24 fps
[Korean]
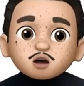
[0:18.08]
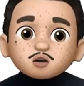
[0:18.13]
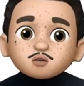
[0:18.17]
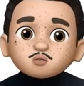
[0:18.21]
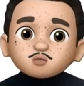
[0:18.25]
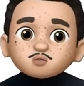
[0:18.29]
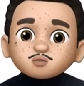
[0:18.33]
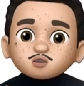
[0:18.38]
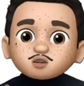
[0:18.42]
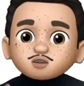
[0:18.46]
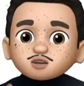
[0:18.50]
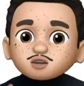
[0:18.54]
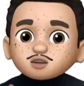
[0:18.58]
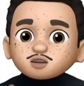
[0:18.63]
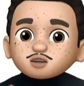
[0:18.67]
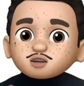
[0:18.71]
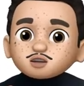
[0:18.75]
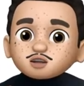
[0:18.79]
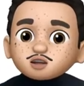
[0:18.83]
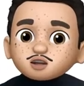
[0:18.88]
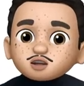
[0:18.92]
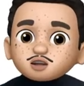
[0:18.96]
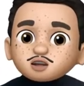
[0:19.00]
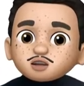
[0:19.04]
오늘은
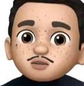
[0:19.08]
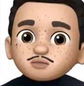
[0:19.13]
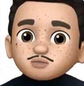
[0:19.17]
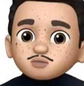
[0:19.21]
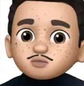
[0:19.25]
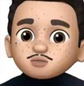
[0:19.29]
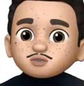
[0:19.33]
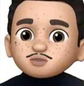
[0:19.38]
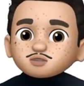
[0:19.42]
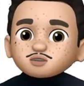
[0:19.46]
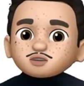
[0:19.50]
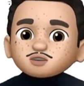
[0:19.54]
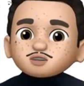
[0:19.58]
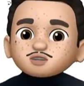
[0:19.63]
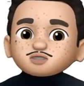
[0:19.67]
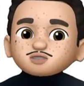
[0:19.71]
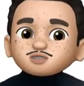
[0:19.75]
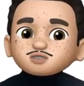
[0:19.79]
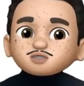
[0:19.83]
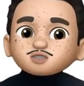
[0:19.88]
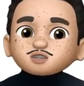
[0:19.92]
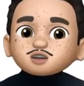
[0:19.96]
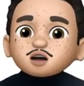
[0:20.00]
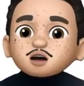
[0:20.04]
이 기본적인
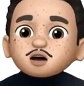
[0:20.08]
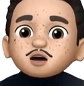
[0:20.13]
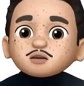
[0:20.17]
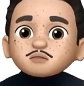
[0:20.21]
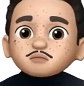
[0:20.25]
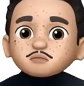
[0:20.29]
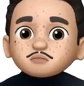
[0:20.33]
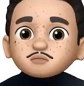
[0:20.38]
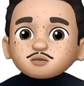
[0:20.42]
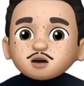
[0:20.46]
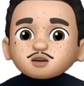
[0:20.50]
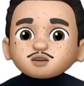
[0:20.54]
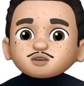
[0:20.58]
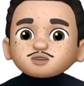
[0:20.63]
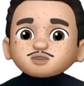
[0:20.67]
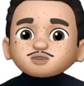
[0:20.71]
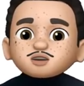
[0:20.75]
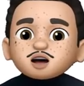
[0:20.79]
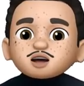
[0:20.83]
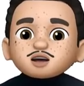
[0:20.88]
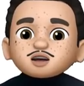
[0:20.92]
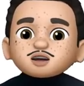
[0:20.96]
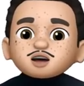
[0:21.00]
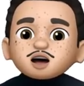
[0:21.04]
뜻인
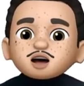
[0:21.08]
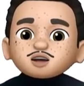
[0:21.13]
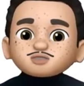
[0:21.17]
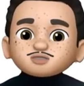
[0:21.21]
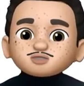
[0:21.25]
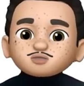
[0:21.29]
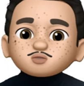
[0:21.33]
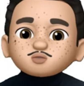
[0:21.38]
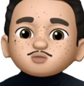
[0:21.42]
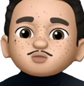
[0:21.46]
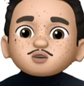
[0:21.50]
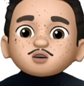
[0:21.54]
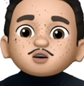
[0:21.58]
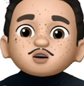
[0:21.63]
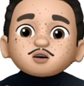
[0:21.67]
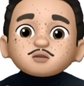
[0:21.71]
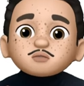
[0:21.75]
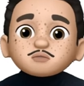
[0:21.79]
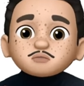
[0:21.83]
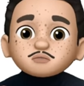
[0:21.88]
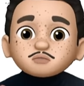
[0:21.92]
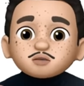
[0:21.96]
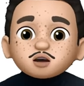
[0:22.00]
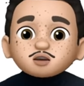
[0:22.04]
먹다를 가지고
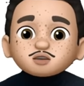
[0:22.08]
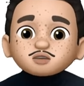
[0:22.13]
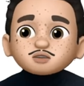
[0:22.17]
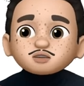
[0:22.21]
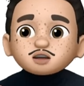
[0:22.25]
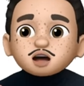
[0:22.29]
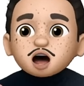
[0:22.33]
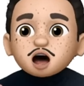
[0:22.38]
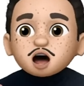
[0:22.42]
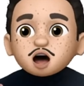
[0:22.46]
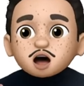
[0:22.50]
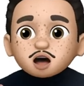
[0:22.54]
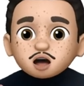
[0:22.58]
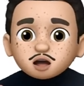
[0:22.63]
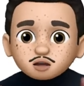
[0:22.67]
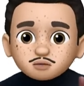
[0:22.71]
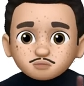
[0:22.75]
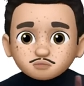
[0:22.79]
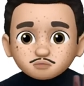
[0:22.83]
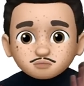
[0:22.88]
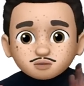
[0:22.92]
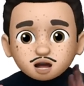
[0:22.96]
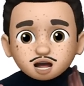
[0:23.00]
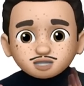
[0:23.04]
먹다,
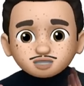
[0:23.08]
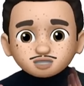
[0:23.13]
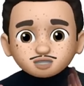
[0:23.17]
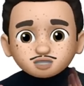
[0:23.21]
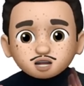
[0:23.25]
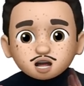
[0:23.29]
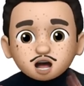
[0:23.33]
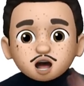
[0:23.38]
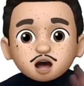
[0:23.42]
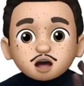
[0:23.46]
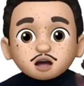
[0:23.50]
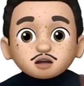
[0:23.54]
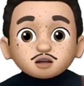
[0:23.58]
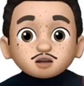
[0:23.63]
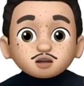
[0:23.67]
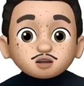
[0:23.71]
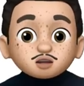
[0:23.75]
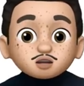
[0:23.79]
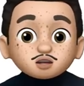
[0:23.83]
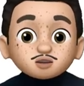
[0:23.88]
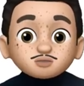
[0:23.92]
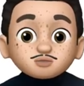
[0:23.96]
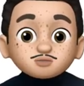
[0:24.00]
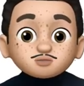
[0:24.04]
마시다,
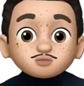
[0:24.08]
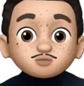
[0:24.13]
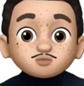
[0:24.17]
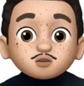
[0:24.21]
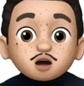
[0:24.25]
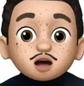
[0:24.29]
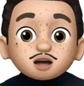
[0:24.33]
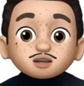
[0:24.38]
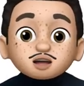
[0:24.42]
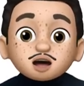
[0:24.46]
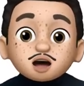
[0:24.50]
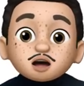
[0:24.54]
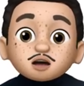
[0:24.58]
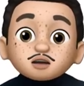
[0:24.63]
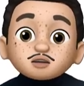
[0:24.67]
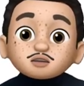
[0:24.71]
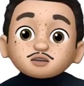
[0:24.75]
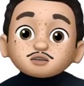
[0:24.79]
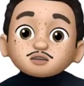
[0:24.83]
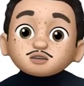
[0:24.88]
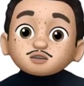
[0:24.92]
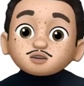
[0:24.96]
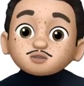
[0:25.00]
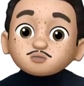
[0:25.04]

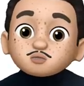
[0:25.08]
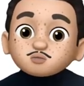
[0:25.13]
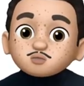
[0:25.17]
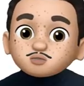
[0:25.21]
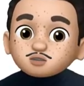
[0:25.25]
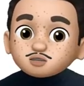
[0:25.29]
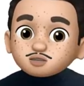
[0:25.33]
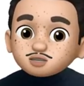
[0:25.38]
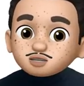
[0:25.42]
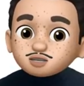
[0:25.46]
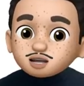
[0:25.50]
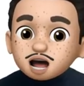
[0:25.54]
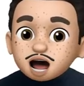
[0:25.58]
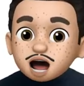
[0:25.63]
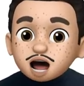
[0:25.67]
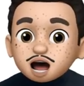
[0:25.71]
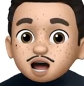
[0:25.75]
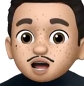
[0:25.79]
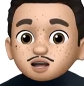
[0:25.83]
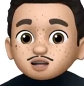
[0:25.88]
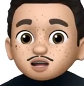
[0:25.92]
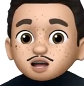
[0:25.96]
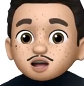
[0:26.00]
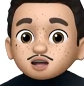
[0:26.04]
흡수하다, 그리고
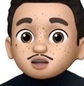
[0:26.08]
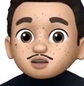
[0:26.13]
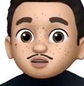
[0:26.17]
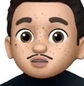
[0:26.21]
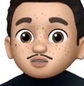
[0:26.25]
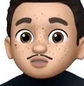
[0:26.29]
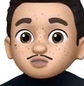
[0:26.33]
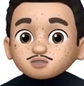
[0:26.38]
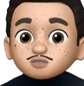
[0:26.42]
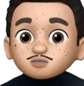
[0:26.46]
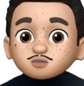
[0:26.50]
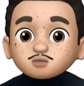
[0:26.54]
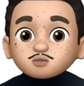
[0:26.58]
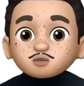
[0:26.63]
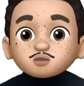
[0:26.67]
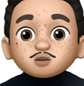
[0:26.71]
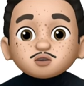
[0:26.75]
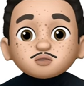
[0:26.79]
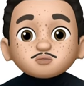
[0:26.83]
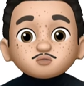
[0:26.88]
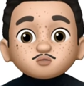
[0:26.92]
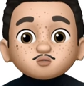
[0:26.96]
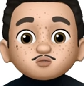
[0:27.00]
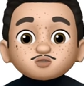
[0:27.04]
당하다는
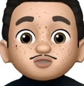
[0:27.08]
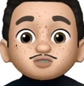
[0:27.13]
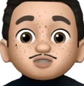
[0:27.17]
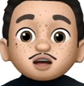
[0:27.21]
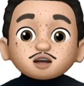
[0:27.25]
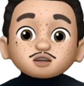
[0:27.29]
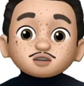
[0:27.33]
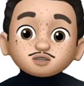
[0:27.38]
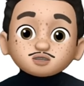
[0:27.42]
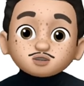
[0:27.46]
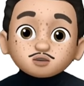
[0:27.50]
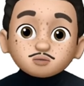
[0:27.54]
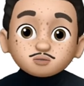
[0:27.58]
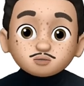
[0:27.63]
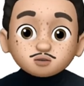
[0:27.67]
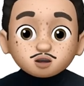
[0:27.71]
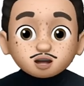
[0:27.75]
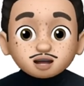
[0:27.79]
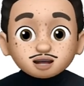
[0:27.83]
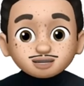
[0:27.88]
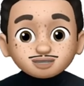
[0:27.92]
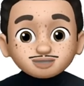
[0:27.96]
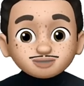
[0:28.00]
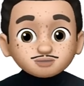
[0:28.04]
뜻으로 문장을
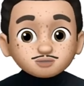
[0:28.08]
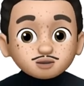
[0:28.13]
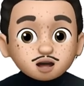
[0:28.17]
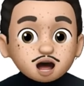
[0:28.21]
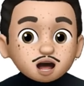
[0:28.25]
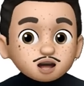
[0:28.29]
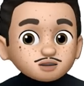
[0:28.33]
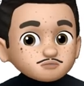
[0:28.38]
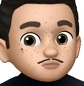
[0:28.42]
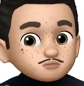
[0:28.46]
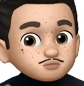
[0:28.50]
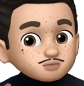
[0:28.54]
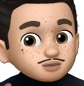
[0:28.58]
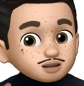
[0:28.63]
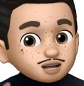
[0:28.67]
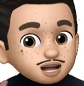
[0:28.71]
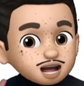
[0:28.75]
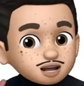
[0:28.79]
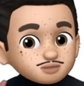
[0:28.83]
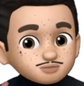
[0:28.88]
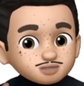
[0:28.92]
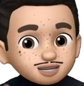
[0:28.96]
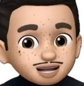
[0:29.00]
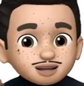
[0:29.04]
지어보도록 하겠습니다.
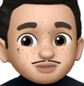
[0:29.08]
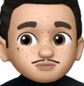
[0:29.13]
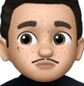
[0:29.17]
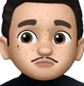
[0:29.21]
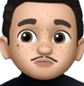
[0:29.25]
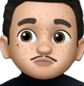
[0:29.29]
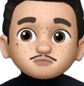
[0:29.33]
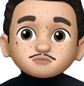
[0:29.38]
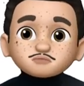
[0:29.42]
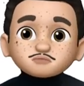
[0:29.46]
갑니다.